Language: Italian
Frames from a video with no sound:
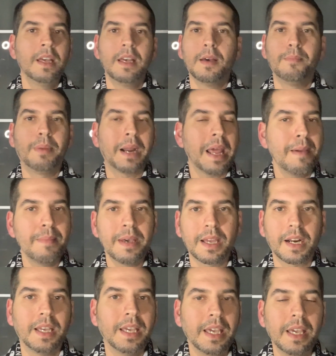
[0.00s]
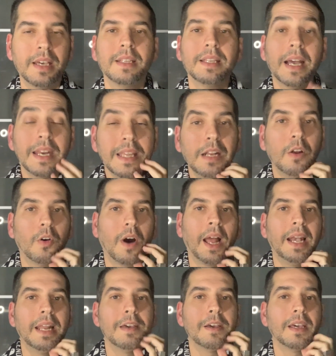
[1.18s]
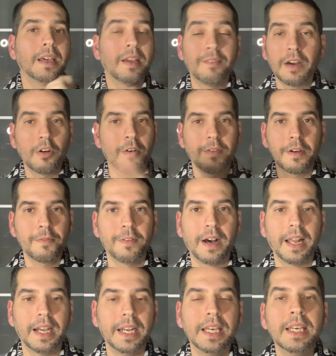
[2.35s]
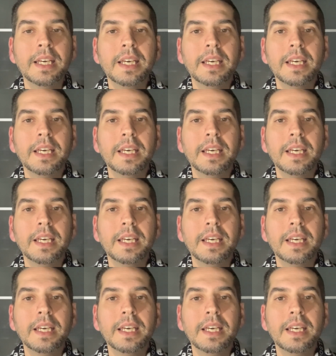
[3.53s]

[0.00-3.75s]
eh, Bremer e eh, Danilo alle, vanno a farfalle